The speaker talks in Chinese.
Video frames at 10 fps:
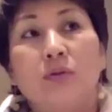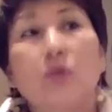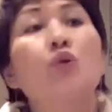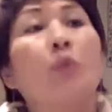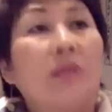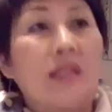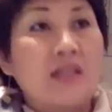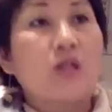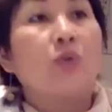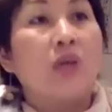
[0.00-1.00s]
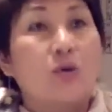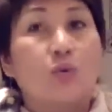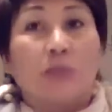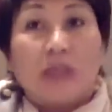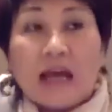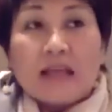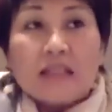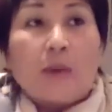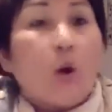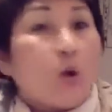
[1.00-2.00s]
就是我们的这些营养素，我们的干
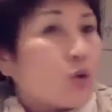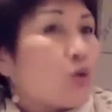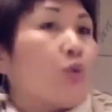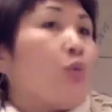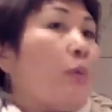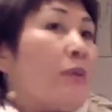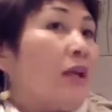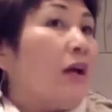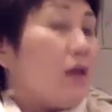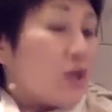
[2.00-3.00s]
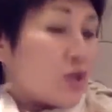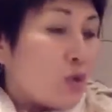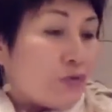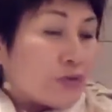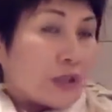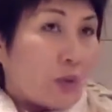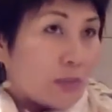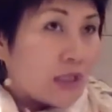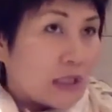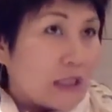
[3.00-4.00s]
细胞就是我们的修复的，我
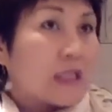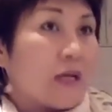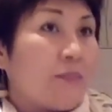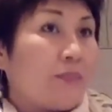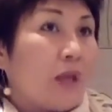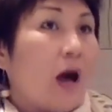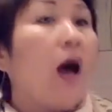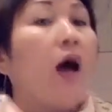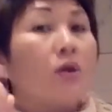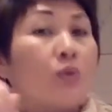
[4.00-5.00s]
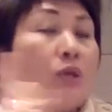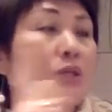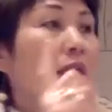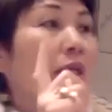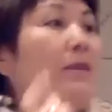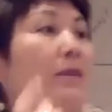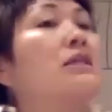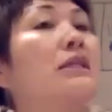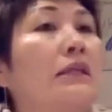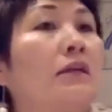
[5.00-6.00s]
们的医生哈。所以这里面
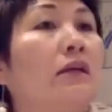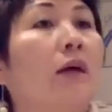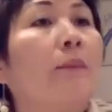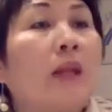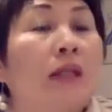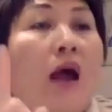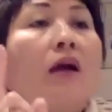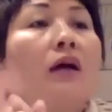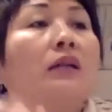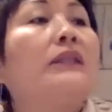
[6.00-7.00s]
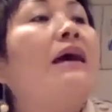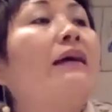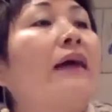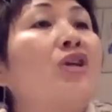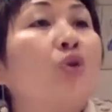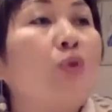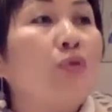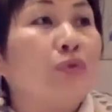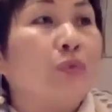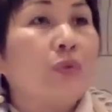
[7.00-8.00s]
是第一个，第二个 DNA 修
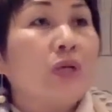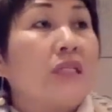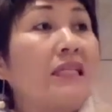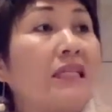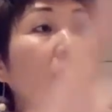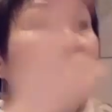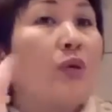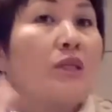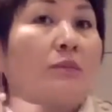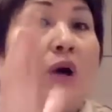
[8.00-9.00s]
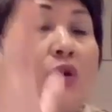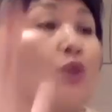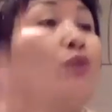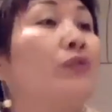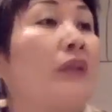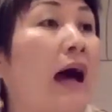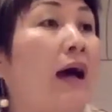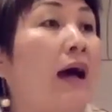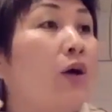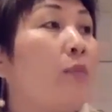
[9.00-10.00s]
复基因为什么要修复它？
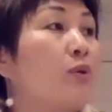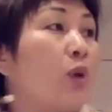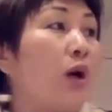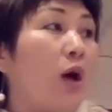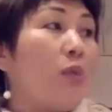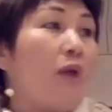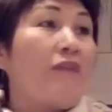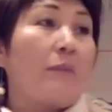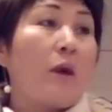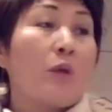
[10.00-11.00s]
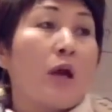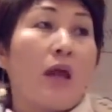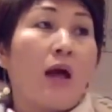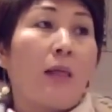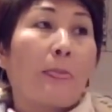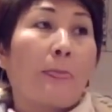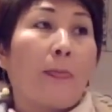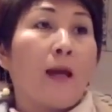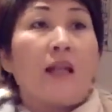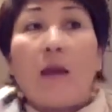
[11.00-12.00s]
我们说王菲漂不漂亮？
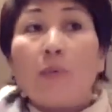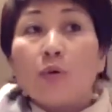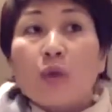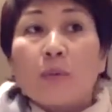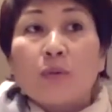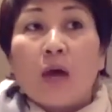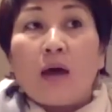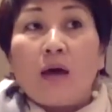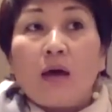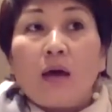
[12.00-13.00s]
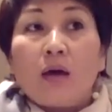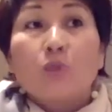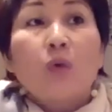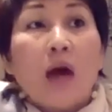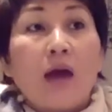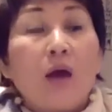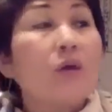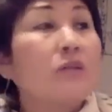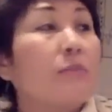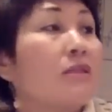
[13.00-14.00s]
李亚鹏帅不帅？帅，为
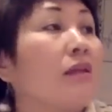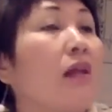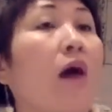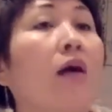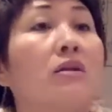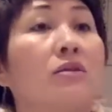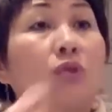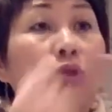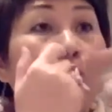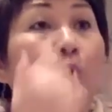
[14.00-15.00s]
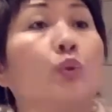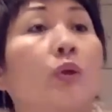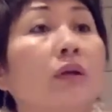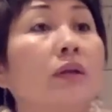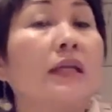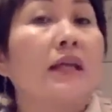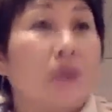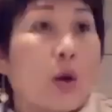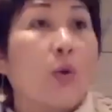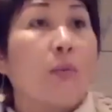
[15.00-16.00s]
什么生老二的时候是兔唇？大家
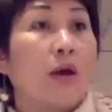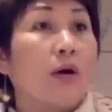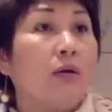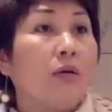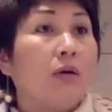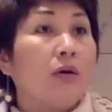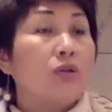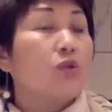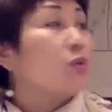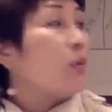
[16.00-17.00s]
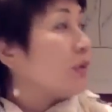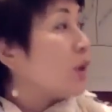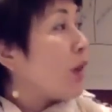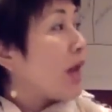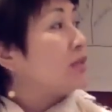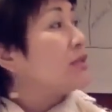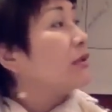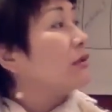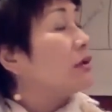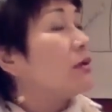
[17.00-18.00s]
想过没有？就是我们的环
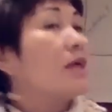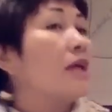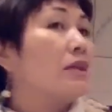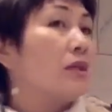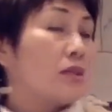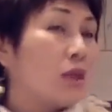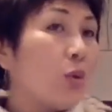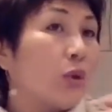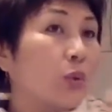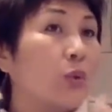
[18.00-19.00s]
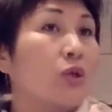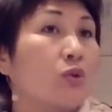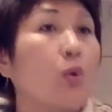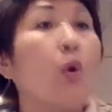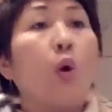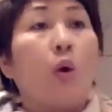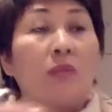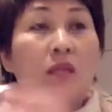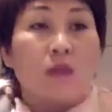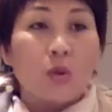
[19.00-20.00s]
境在这个生活的过程中，我
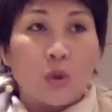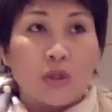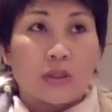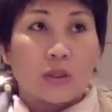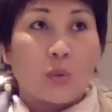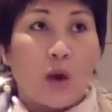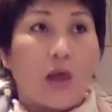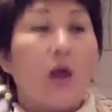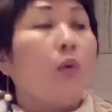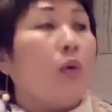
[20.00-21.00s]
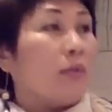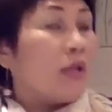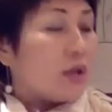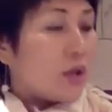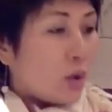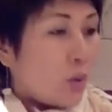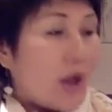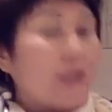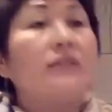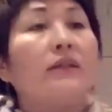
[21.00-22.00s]
们的生活习惯、我们的
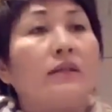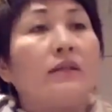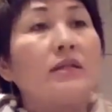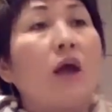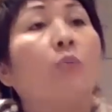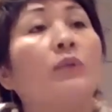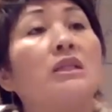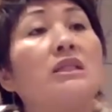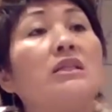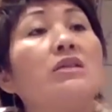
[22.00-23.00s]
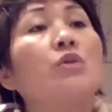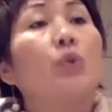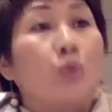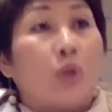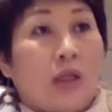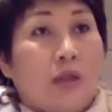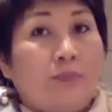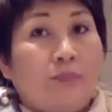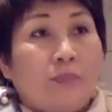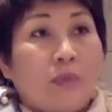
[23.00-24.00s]
环境的影响，我们的基因受损了。
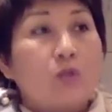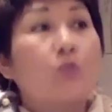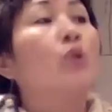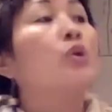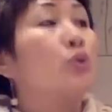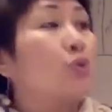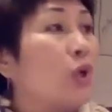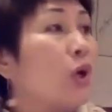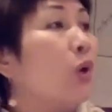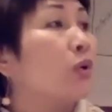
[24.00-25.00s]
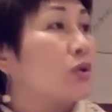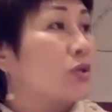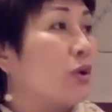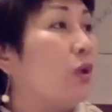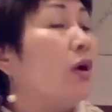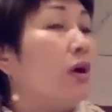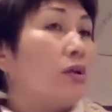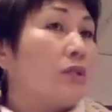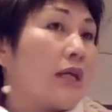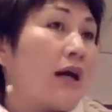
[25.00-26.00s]
所以最后的时候，
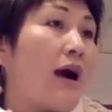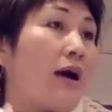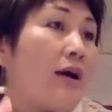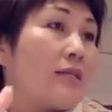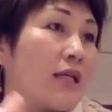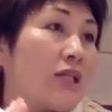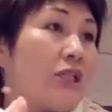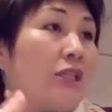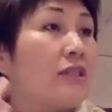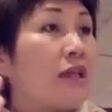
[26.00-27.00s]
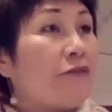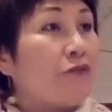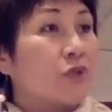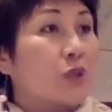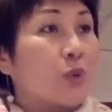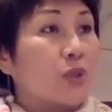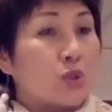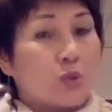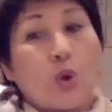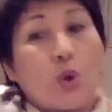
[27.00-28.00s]
这个这个基因在复制过
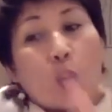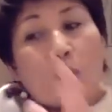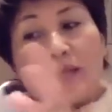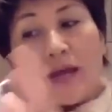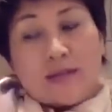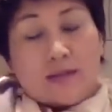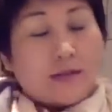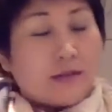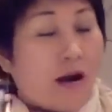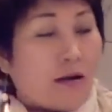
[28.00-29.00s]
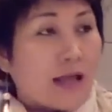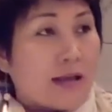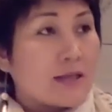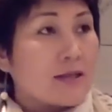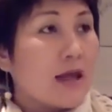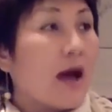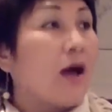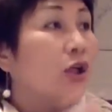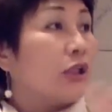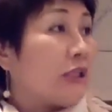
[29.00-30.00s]
程中会在你的第二代身上
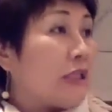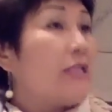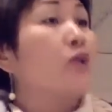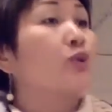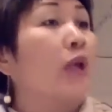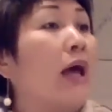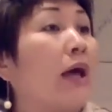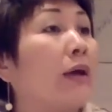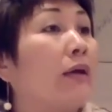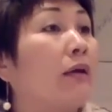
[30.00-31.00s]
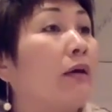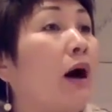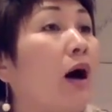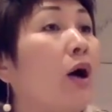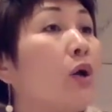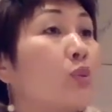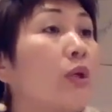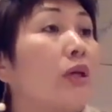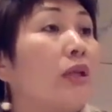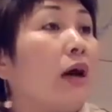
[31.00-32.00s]
体现出来，啊，
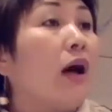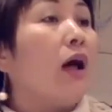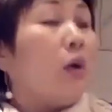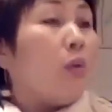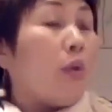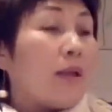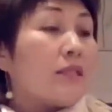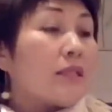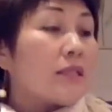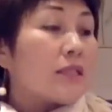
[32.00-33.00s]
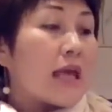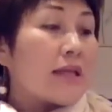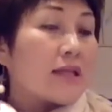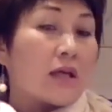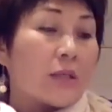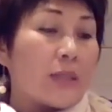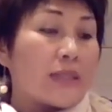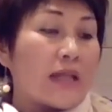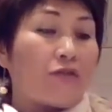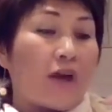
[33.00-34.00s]
所以呢，我们在这个科学
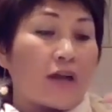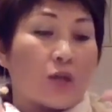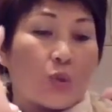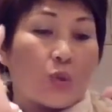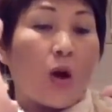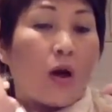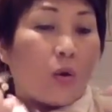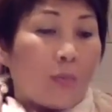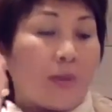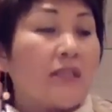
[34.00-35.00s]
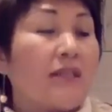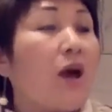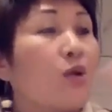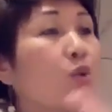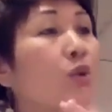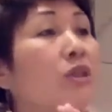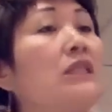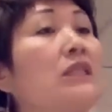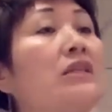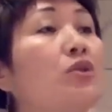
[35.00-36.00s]
家就发现说，我们今天要做
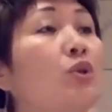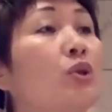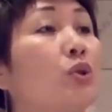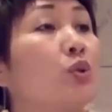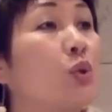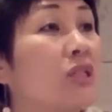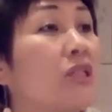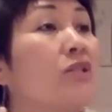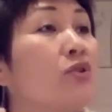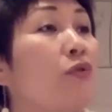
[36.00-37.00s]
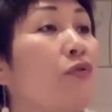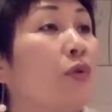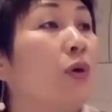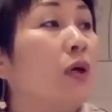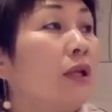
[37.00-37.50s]
基因去做基因修复。